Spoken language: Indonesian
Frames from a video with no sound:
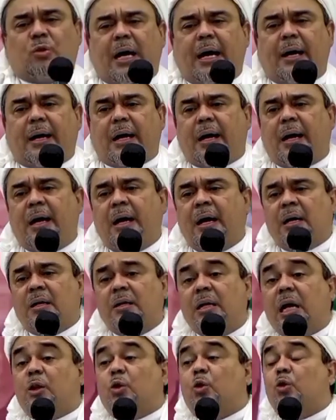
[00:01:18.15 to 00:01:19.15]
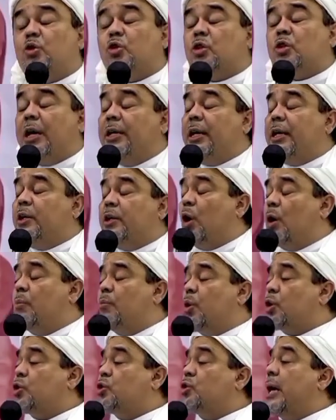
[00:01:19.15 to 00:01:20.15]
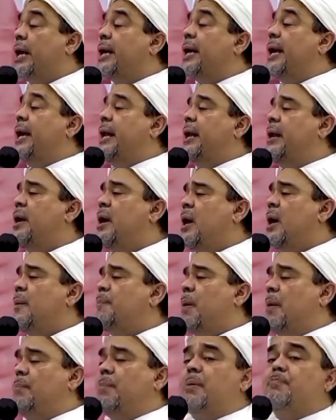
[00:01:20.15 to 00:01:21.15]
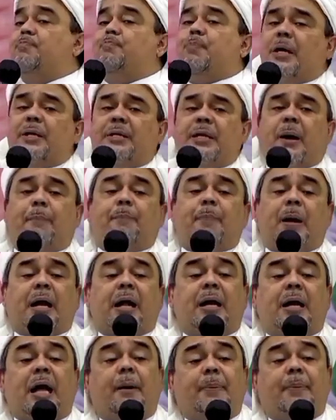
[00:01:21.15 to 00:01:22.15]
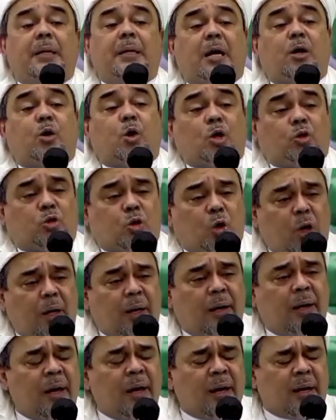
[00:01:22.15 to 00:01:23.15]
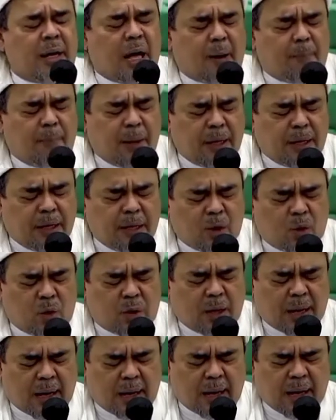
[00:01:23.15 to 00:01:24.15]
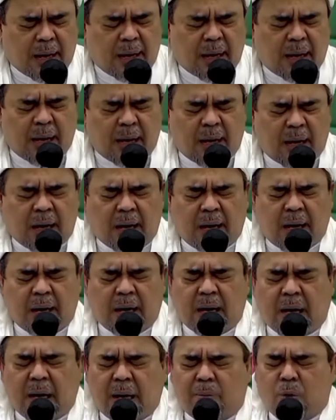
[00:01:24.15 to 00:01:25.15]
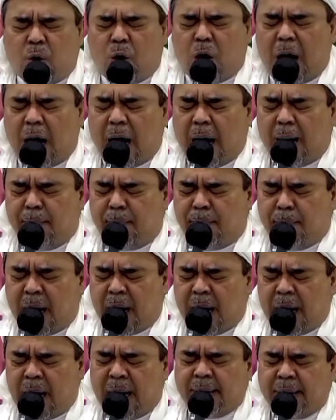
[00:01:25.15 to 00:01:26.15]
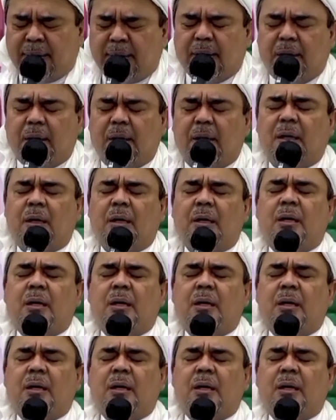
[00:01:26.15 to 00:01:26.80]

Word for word: saudara yaitu sayyidul mursalin, pemimpinnya para nabi dan rasul, Nabi Yuna Muhammad